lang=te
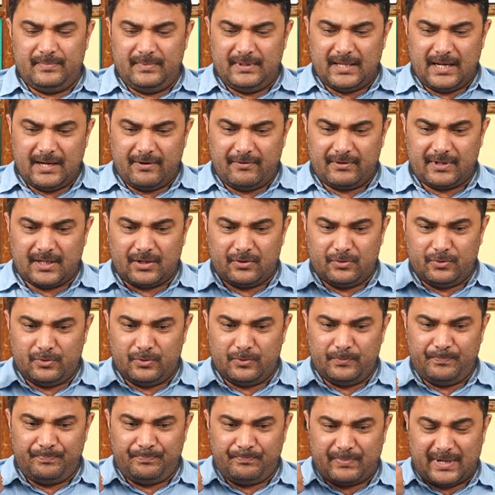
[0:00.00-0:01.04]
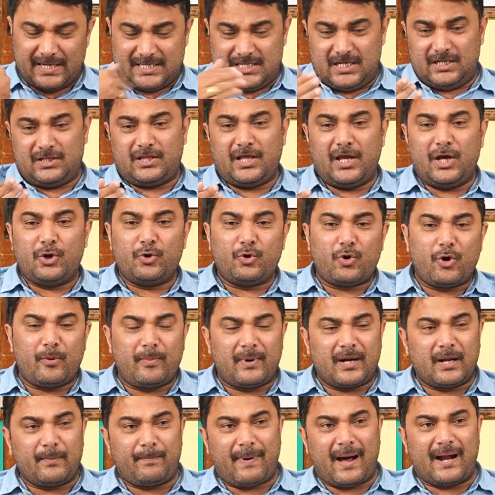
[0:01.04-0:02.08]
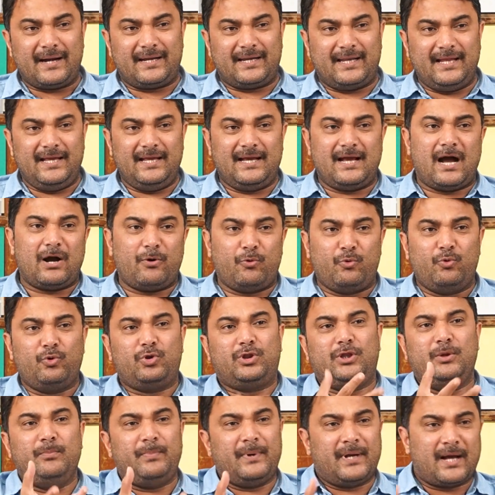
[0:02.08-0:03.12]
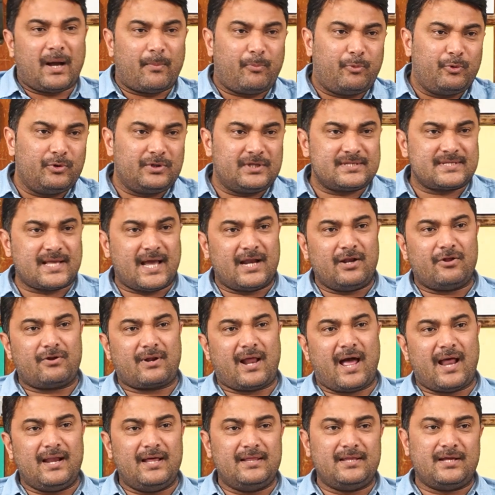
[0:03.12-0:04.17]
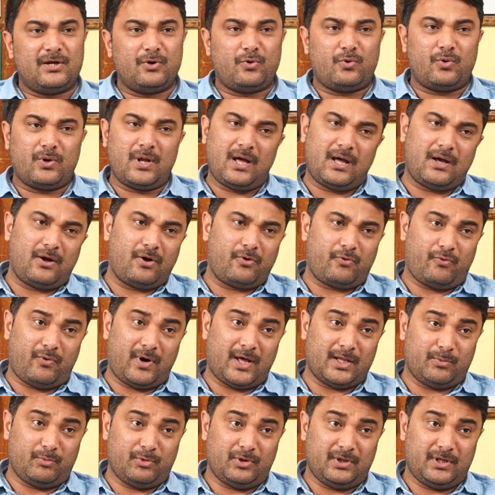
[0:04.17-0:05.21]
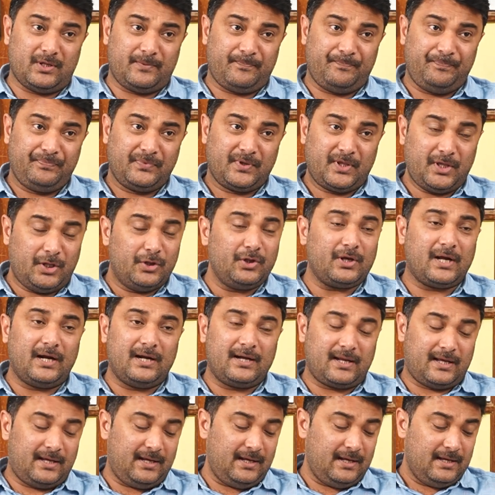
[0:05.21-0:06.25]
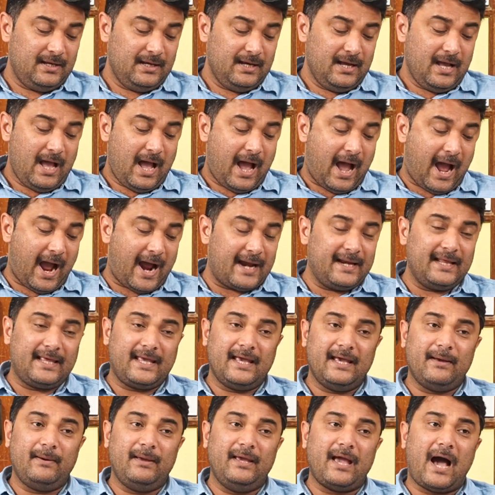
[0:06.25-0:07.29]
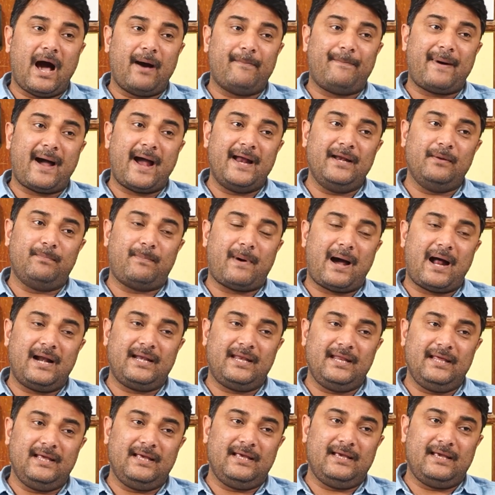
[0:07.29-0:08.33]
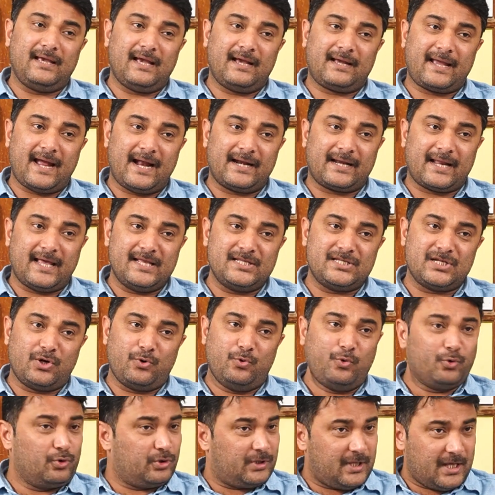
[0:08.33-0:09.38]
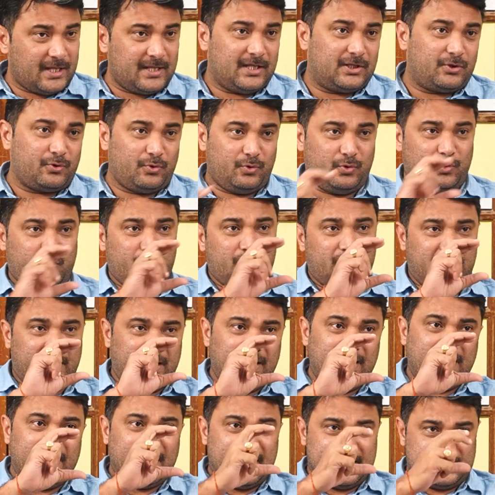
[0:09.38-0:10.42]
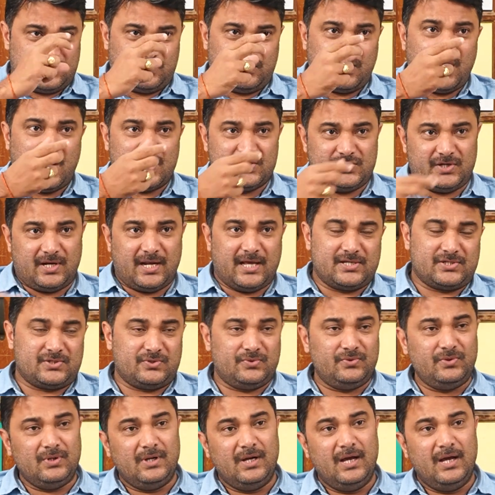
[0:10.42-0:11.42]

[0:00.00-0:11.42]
దాని ఏమంటారు ప్రజలతో ఎన్నుకోబడిన పార్టీగా గుర్తింపు ఇంకా పూర్తి స్థాయిలో రాలేదని కూడా ఒక వాదం ఉంది ఎందుకంటే ఆయనకి ఆయన పార్టీకి కేటాయించిన గుర్తు ఏదైతే ఉందో టీ గ్లాసు గాజు గ్లాసు